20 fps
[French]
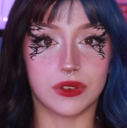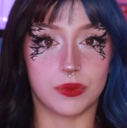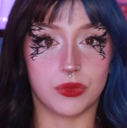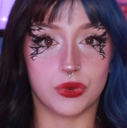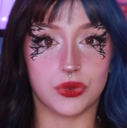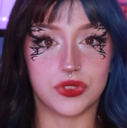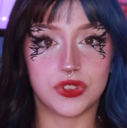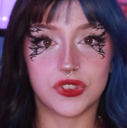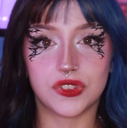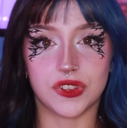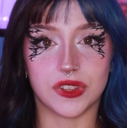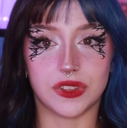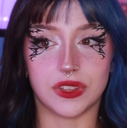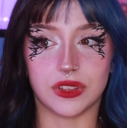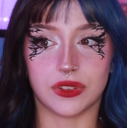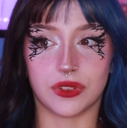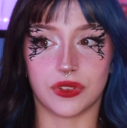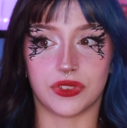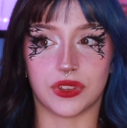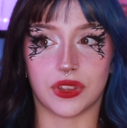Moi aussi
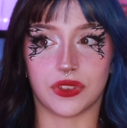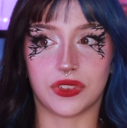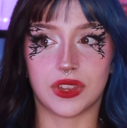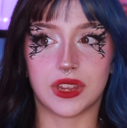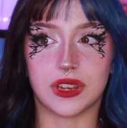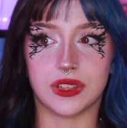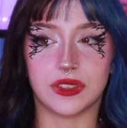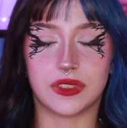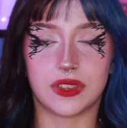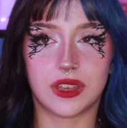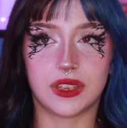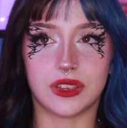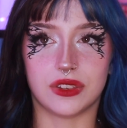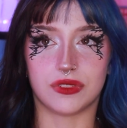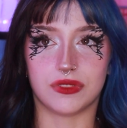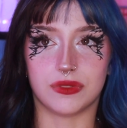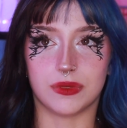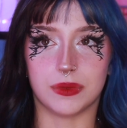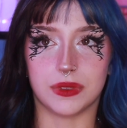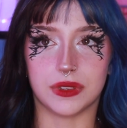j'étais dans un sale état et
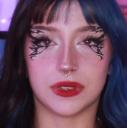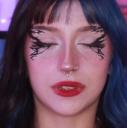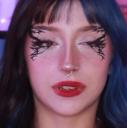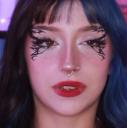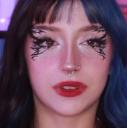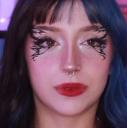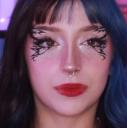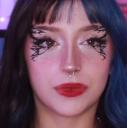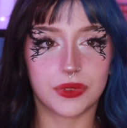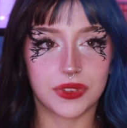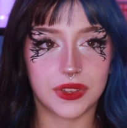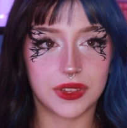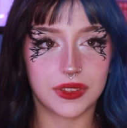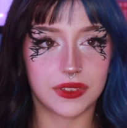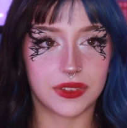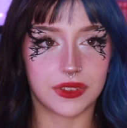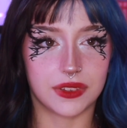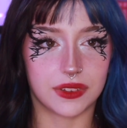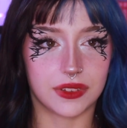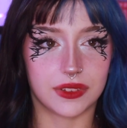je fais comment ça,
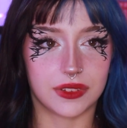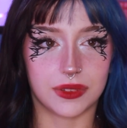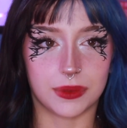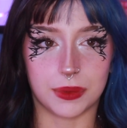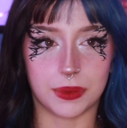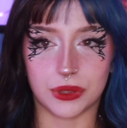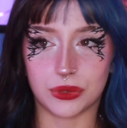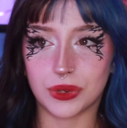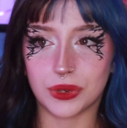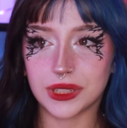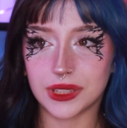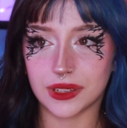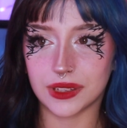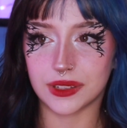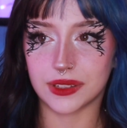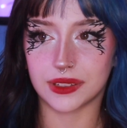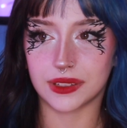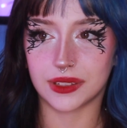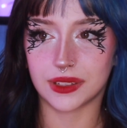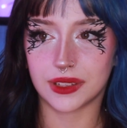c'est pas toi qui
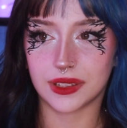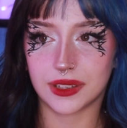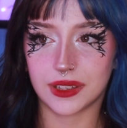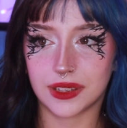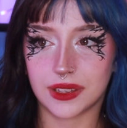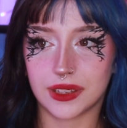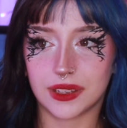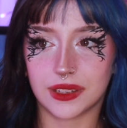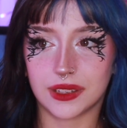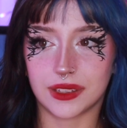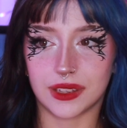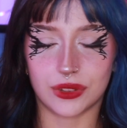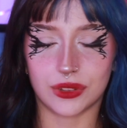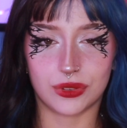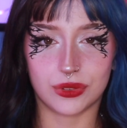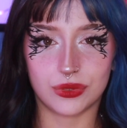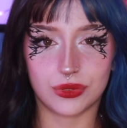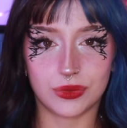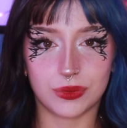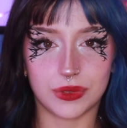a, qui a
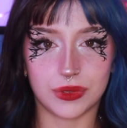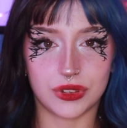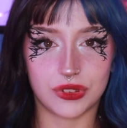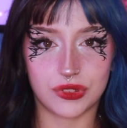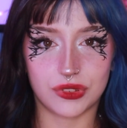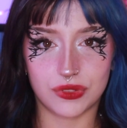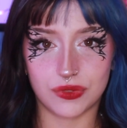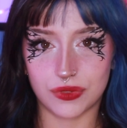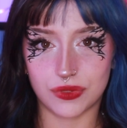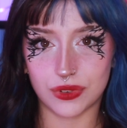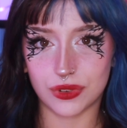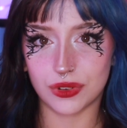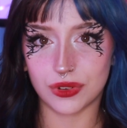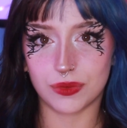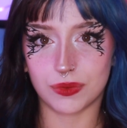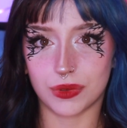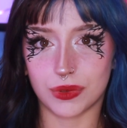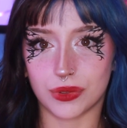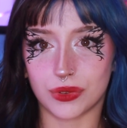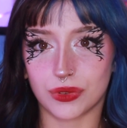tenu mes cheveux
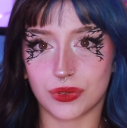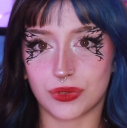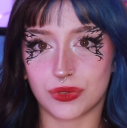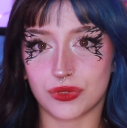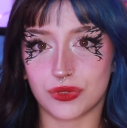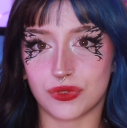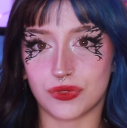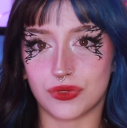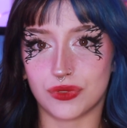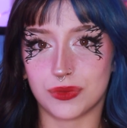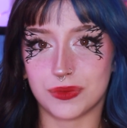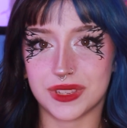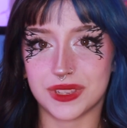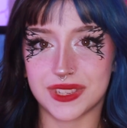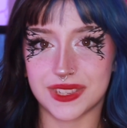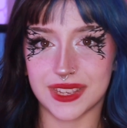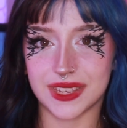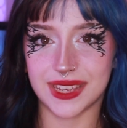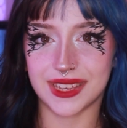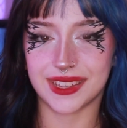pendant que je
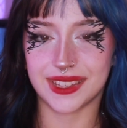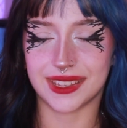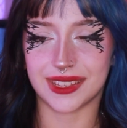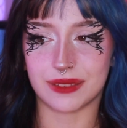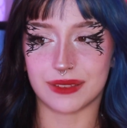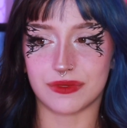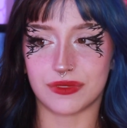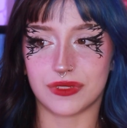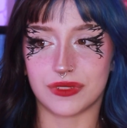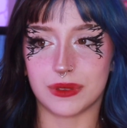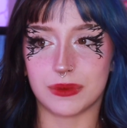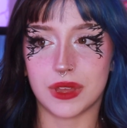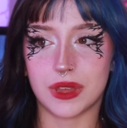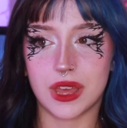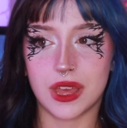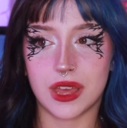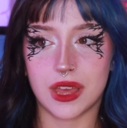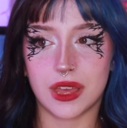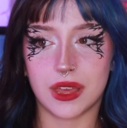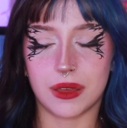vomissais il me fait
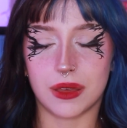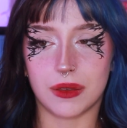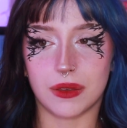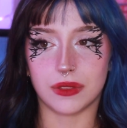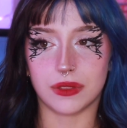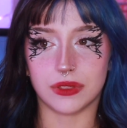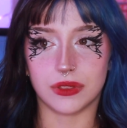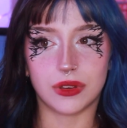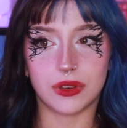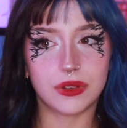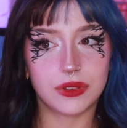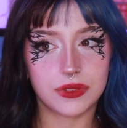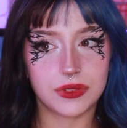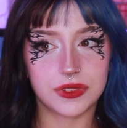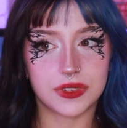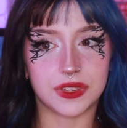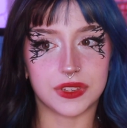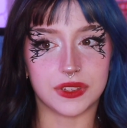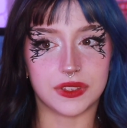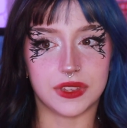non,
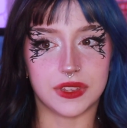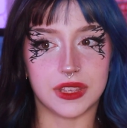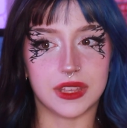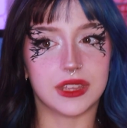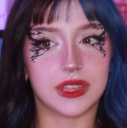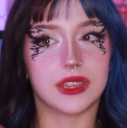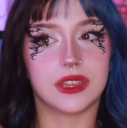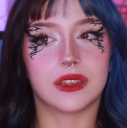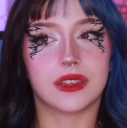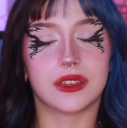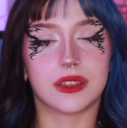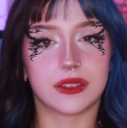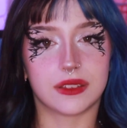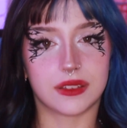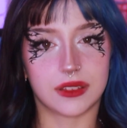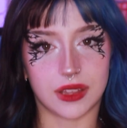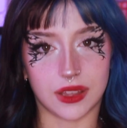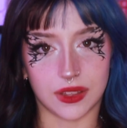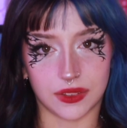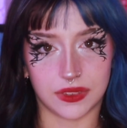c'était
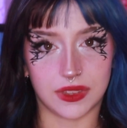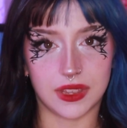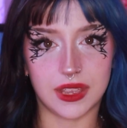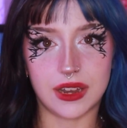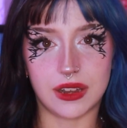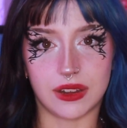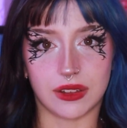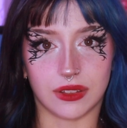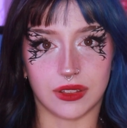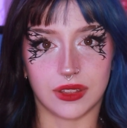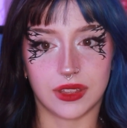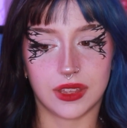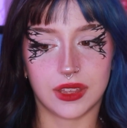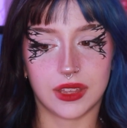un tel.